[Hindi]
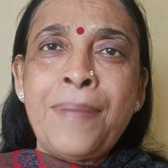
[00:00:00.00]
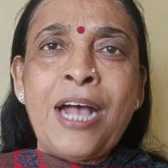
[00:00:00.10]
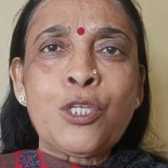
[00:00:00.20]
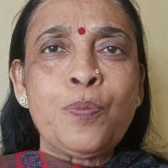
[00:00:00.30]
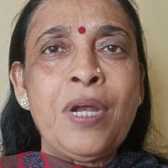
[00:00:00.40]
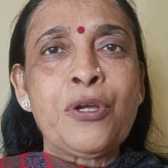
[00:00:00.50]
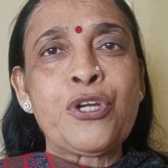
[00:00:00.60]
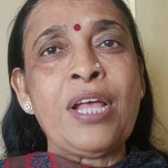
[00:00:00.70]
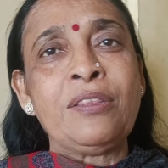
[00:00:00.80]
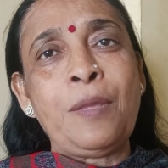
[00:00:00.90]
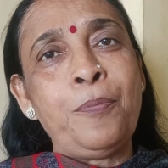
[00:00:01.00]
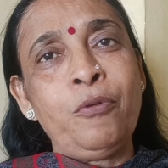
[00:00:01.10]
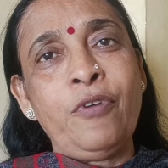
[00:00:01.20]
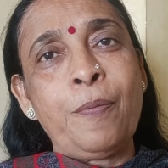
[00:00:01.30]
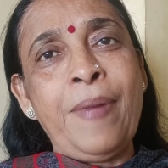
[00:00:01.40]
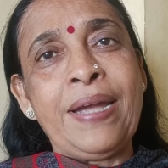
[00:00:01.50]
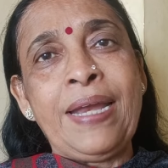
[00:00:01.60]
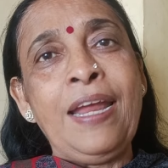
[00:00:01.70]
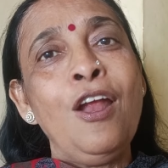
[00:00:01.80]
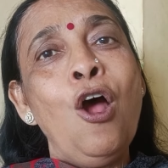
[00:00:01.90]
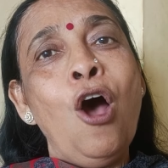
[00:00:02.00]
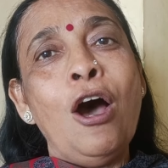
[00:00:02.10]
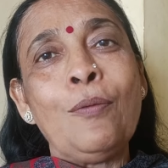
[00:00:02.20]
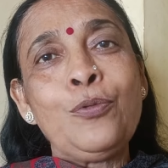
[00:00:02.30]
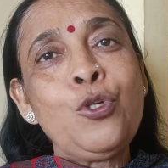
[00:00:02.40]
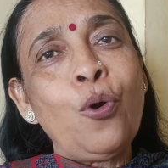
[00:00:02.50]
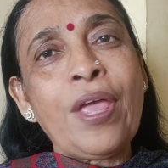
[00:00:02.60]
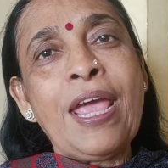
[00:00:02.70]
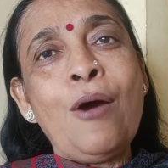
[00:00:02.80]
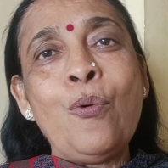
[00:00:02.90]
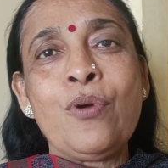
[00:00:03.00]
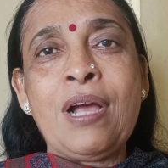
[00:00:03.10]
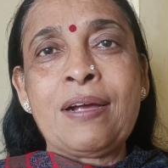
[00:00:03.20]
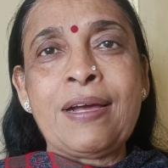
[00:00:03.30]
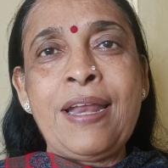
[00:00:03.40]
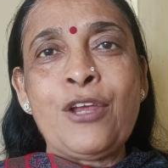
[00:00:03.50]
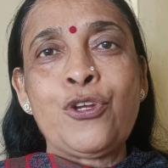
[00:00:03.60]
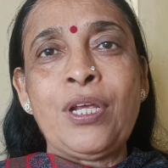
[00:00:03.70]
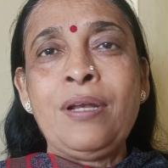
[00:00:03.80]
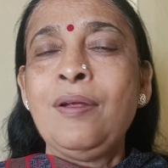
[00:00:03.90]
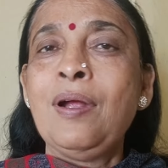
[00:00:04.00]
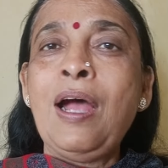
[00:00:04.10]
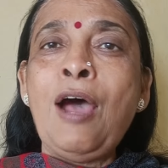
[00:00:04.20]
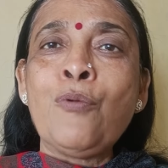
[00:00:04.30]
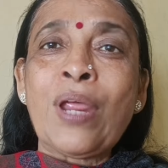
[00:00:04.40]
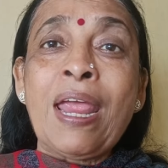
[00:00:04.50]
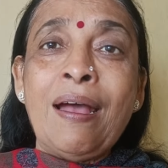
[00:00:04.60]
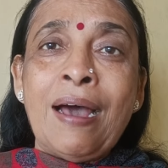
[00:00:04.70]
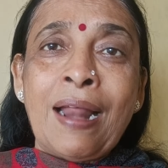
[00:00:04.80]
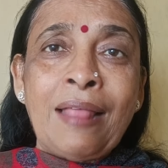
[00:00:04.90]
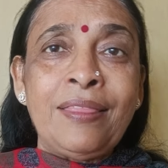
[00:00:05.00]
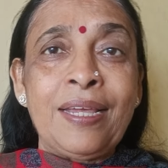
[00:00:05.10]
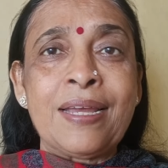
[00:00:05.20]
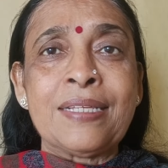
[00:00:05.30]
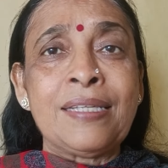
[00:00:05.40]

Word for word: पाँच मिनट शांतिपूर्वक बैठे और जुड़ गया उनका कनेक्शन उनके आराध्य के